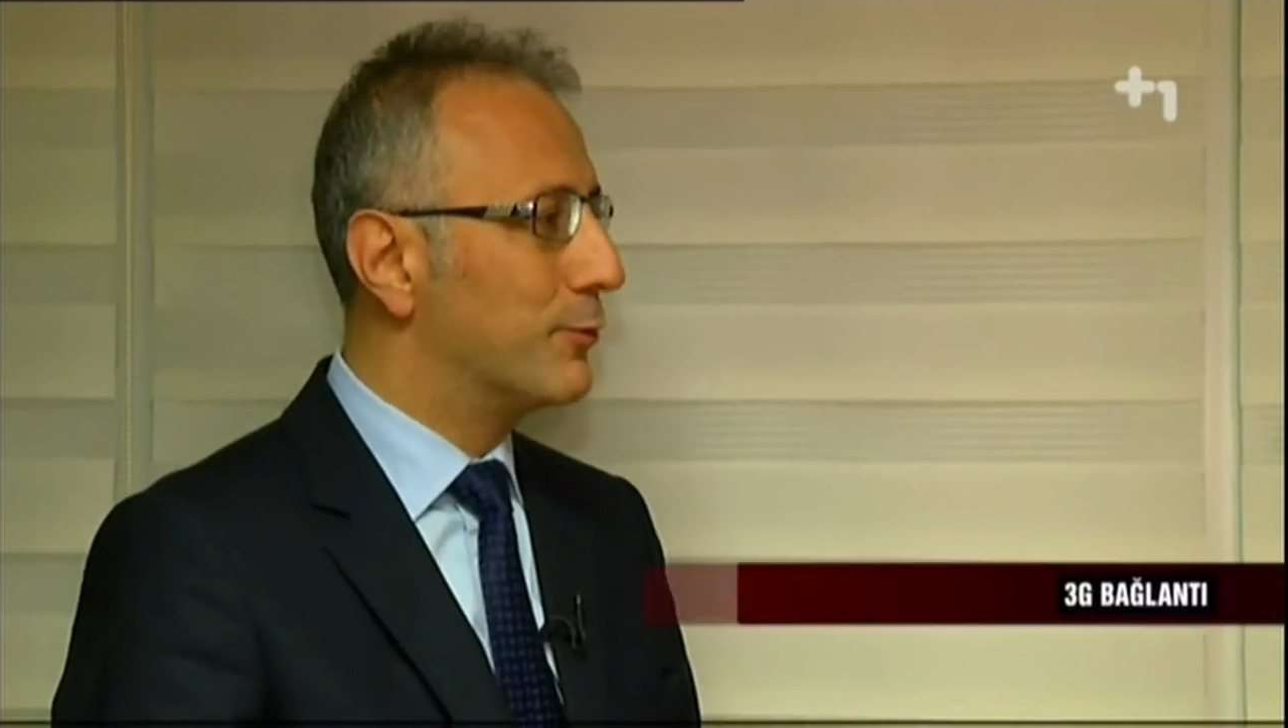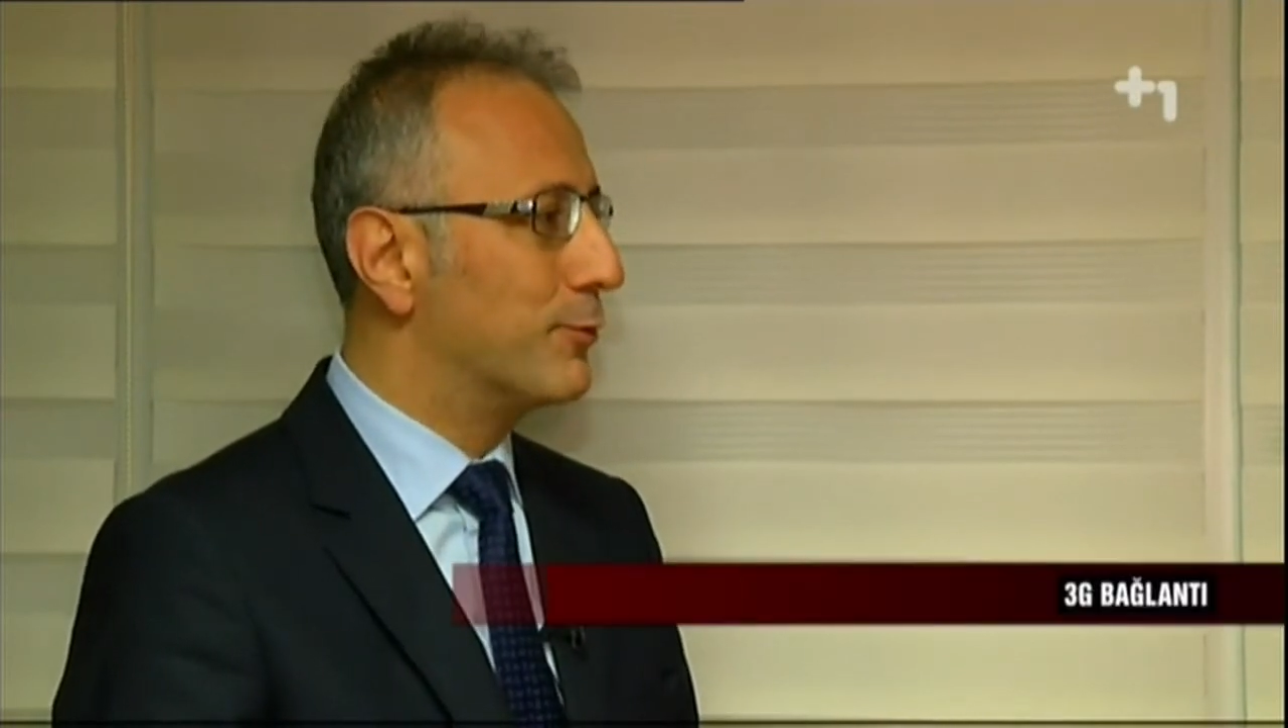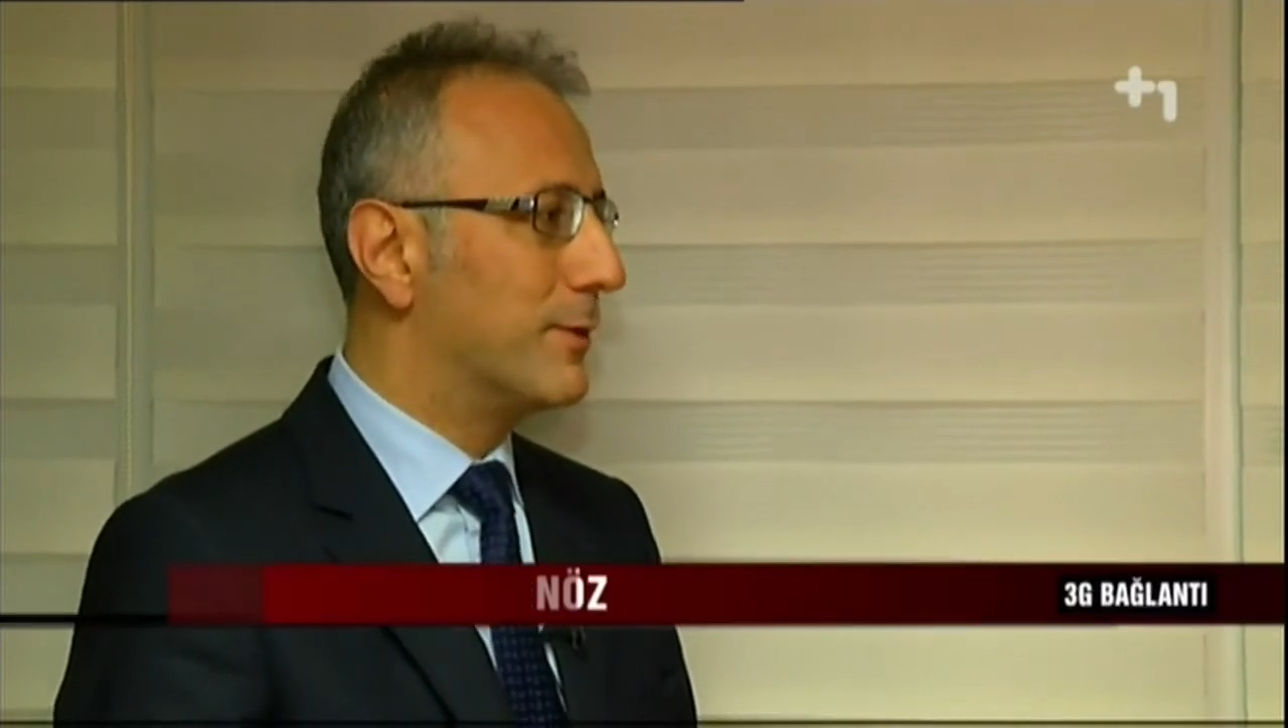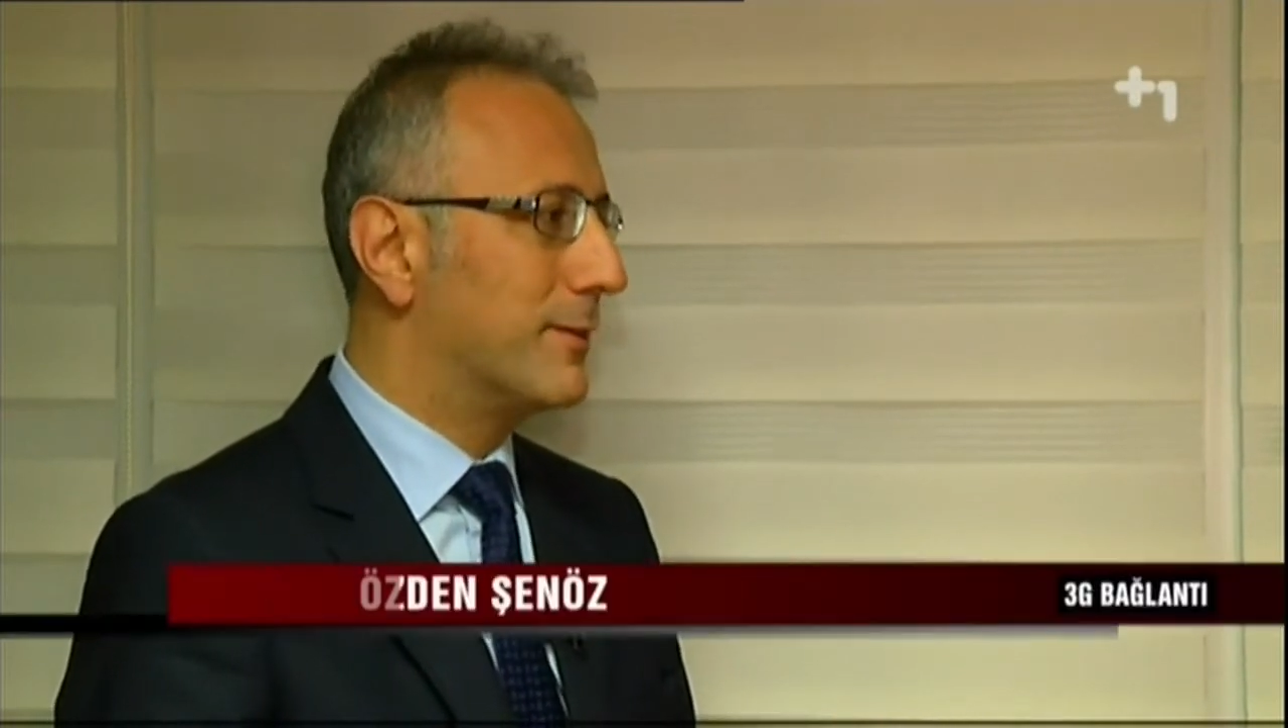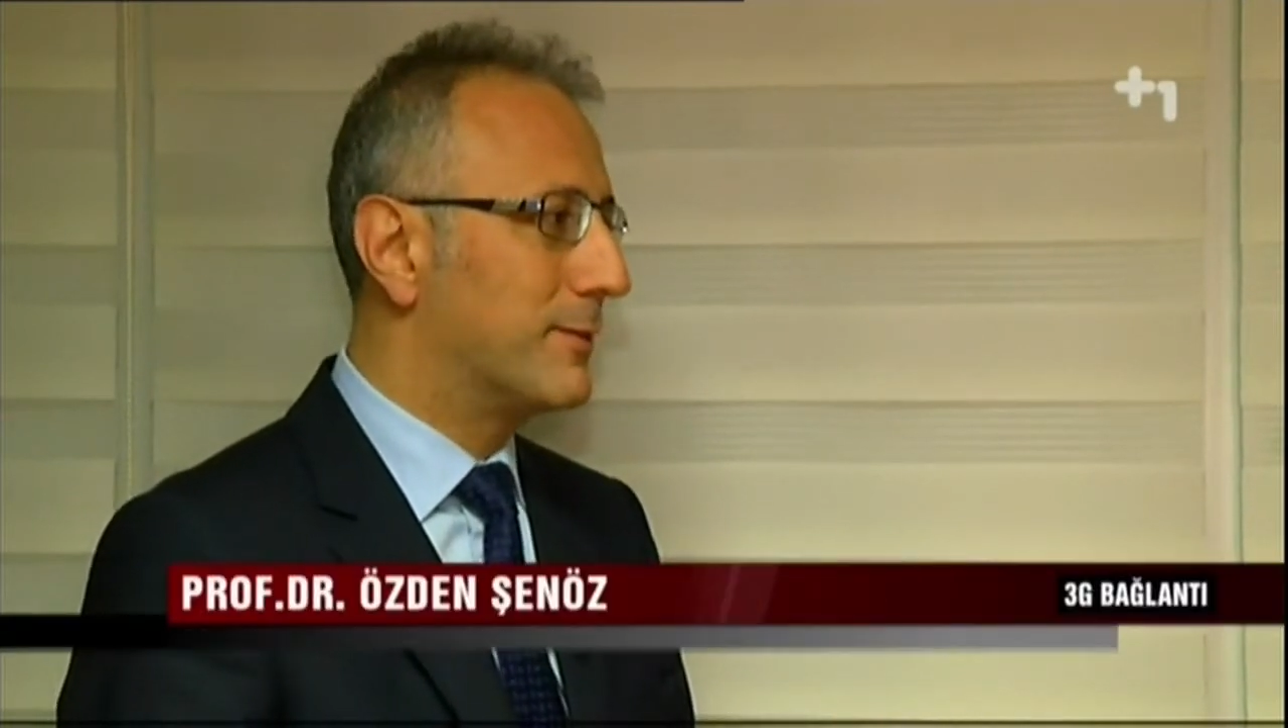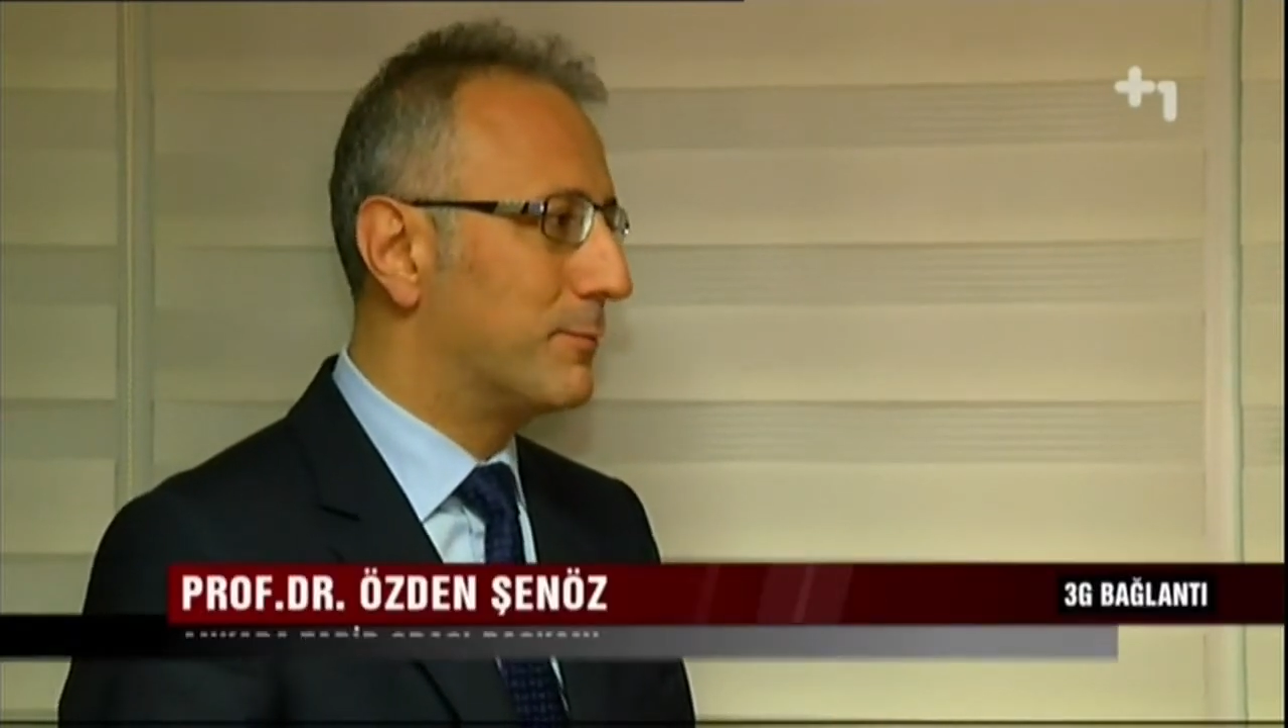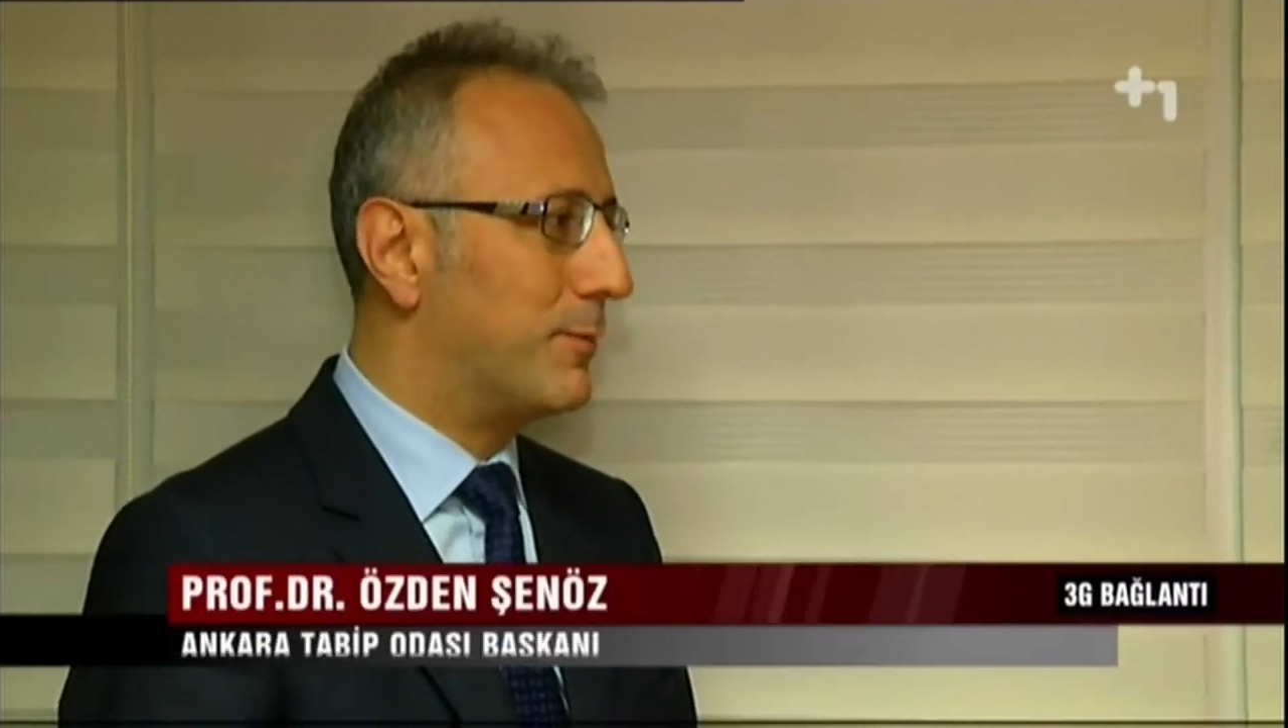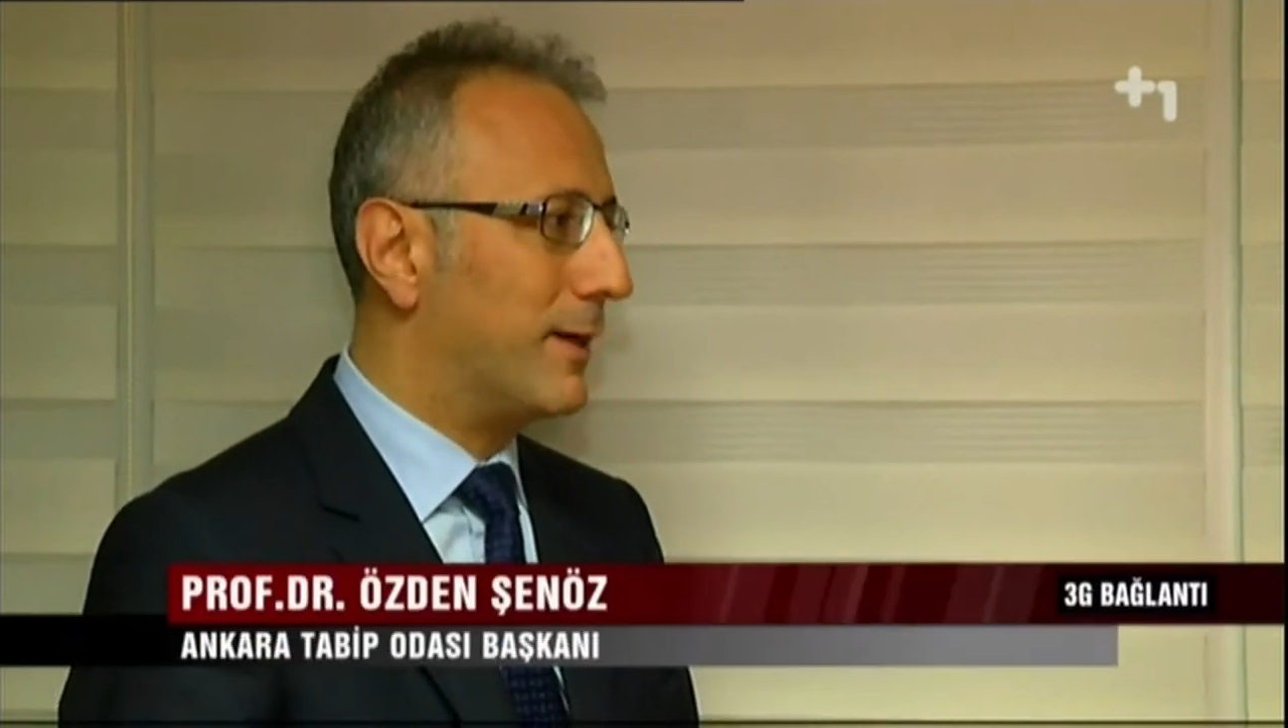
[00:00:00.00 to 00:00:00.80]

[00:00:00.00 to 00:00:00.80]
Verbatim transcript: Hani bugün de